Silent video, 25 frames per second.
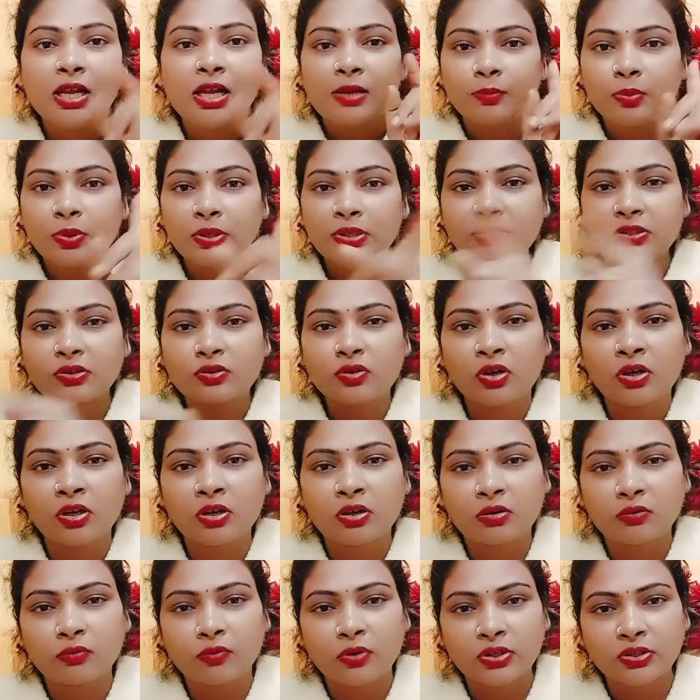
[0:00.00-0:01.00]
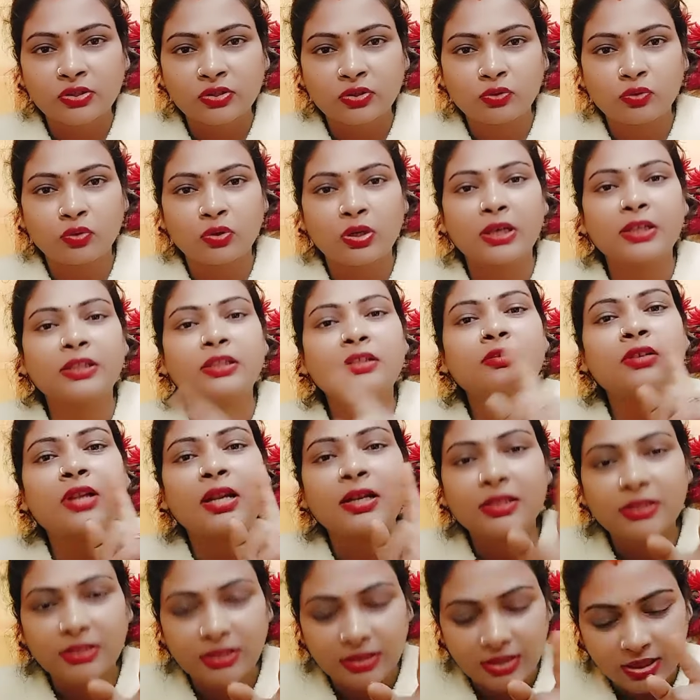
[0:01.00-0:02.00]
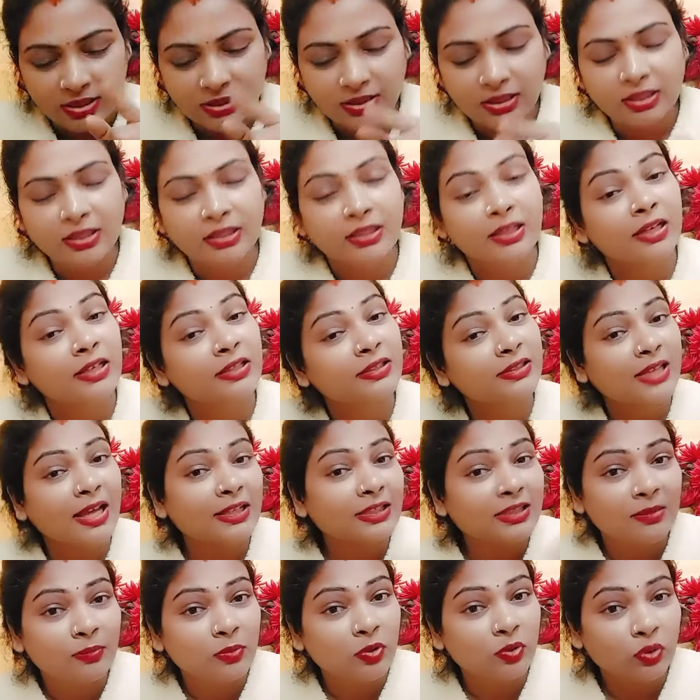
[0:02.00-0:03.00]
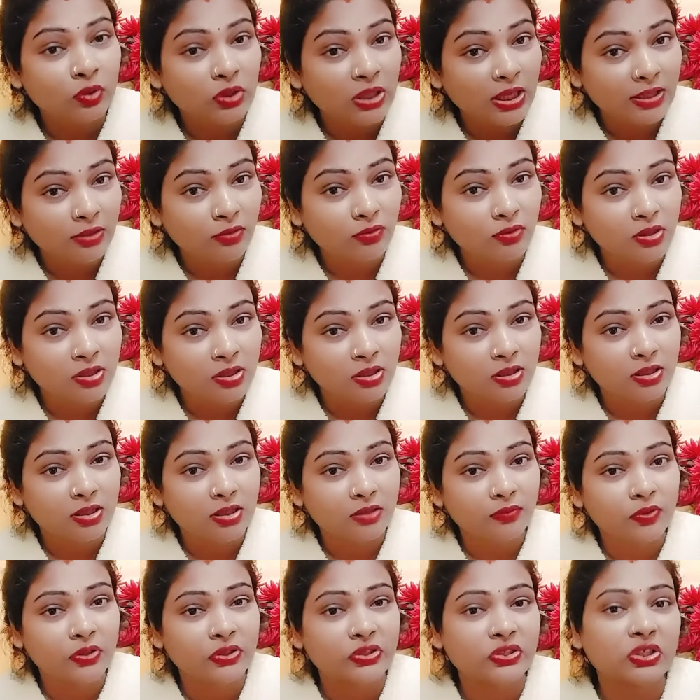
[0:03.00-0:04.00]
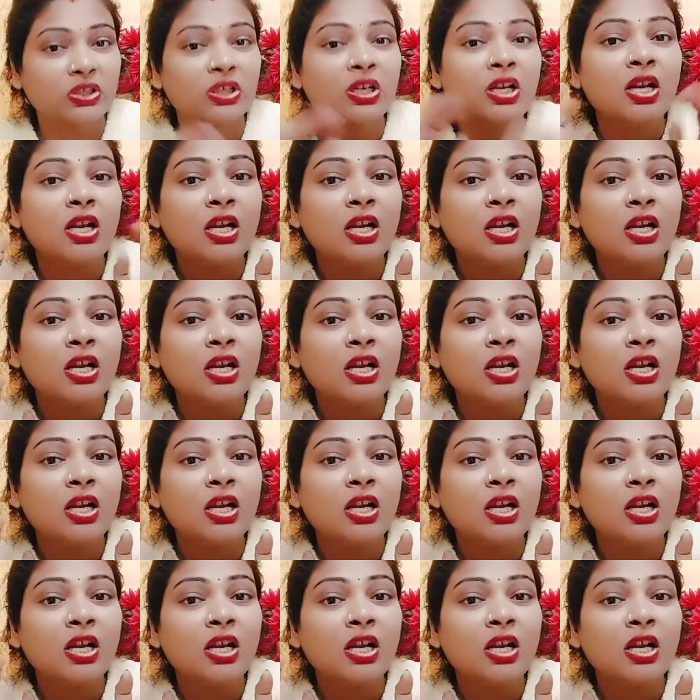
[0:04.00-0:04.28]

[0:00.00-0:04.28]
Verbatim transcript: फिर से कंट्रोवर्सी होगा देवरानी जेठानी के ना शादी में होता ही लोग कंट्रोवर्सी